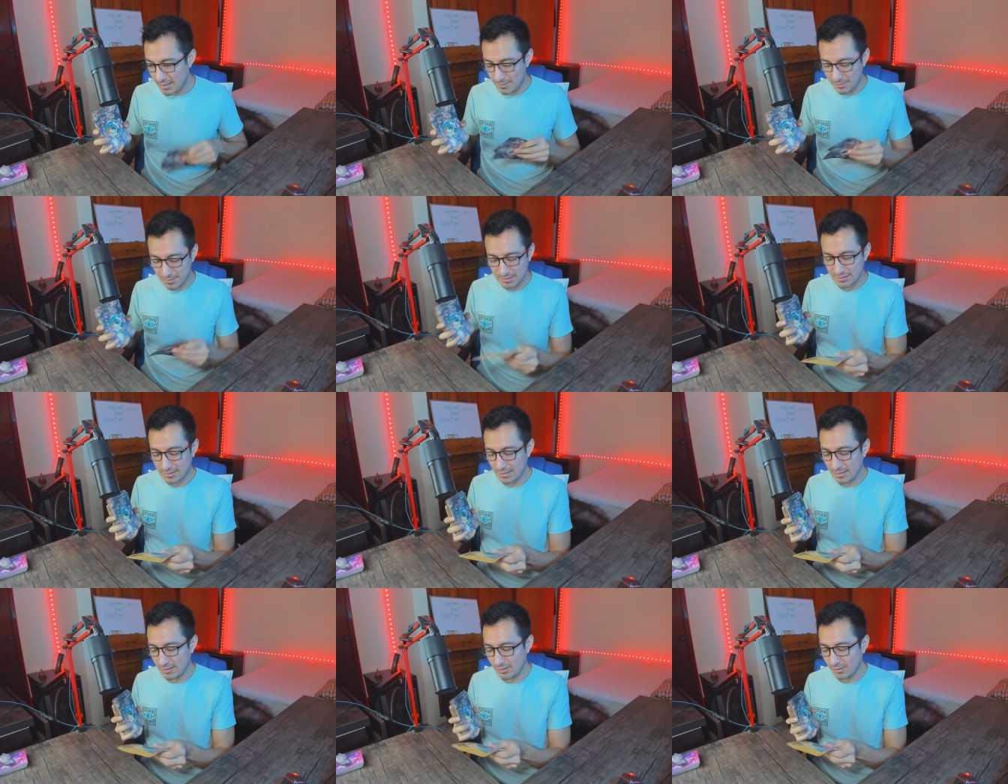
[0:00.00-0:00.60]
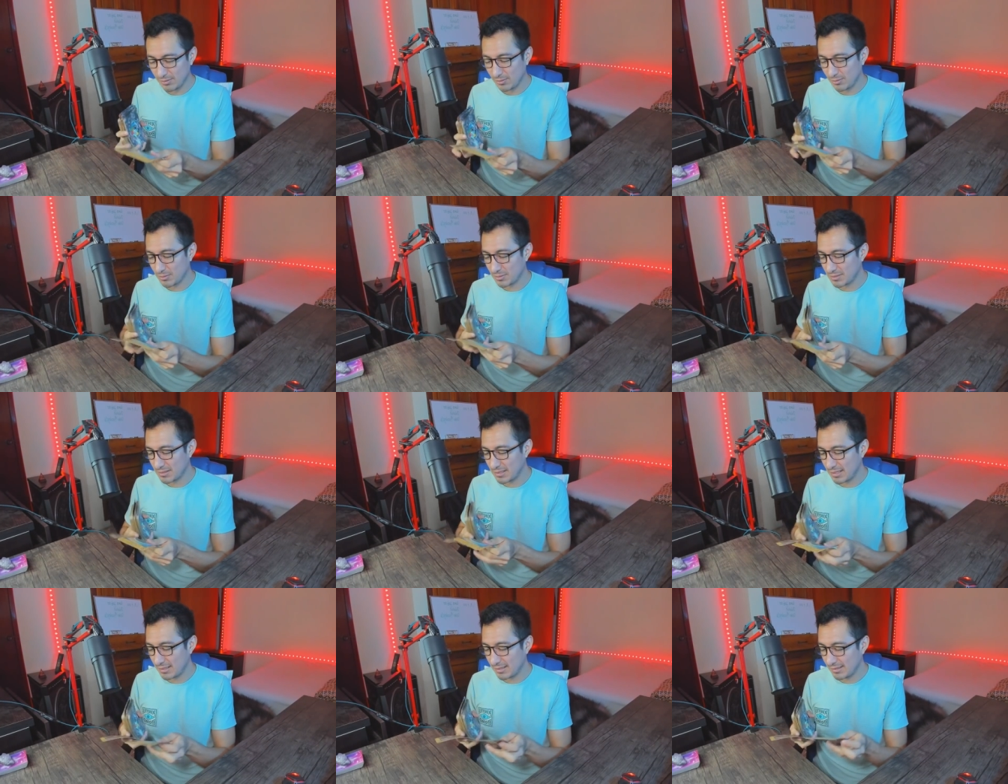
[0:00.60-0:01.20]
van saliendo tus
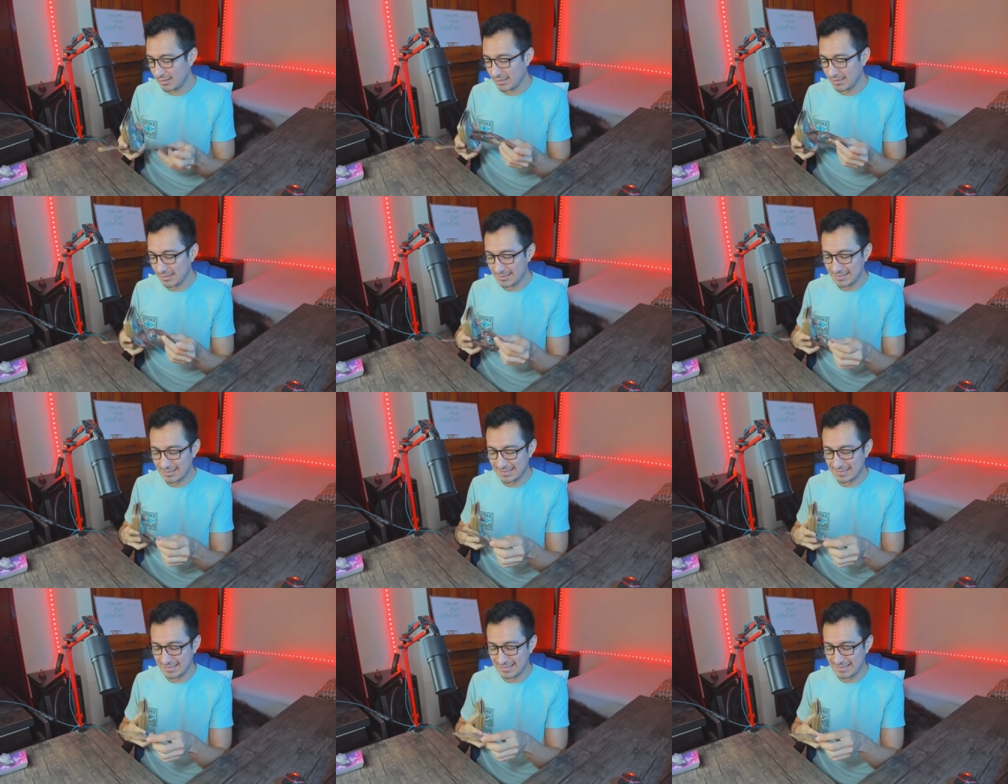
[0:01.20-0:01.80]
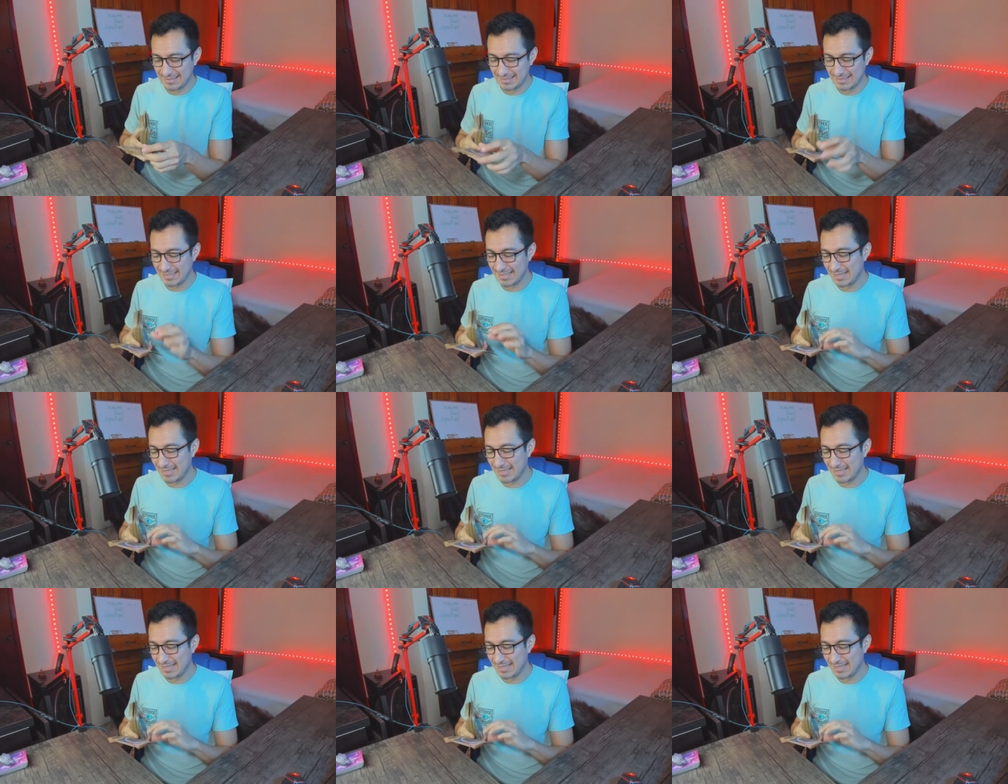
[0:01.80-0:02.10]
cartas.